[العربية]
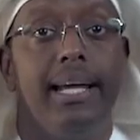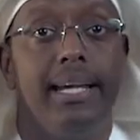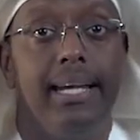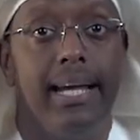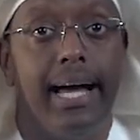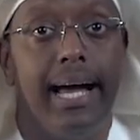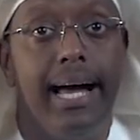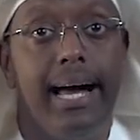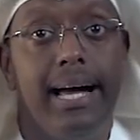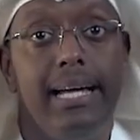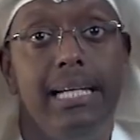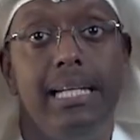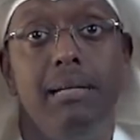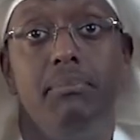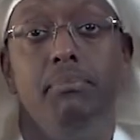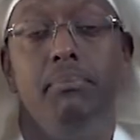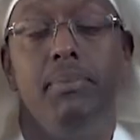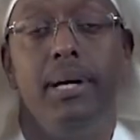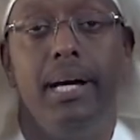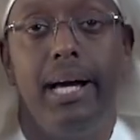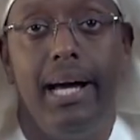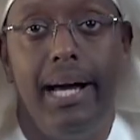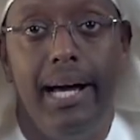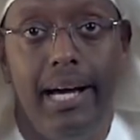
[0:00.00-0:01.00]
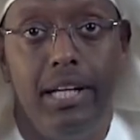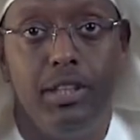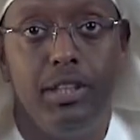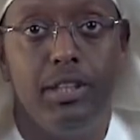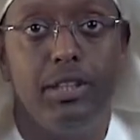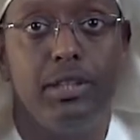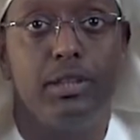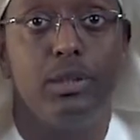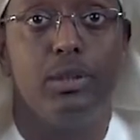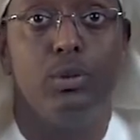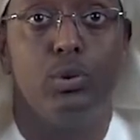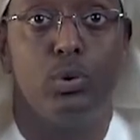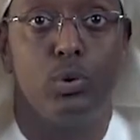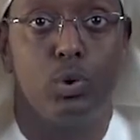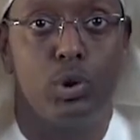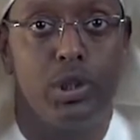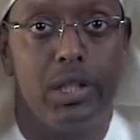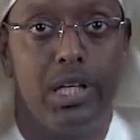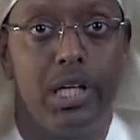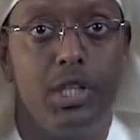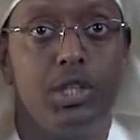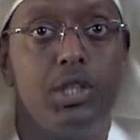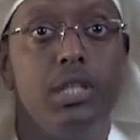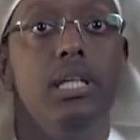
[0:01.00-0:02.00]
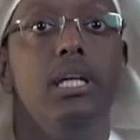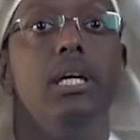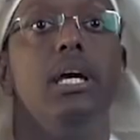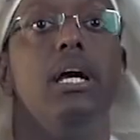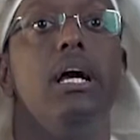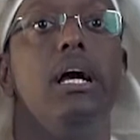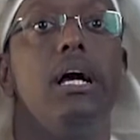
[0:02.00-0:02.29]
العالم حاجز زجاجي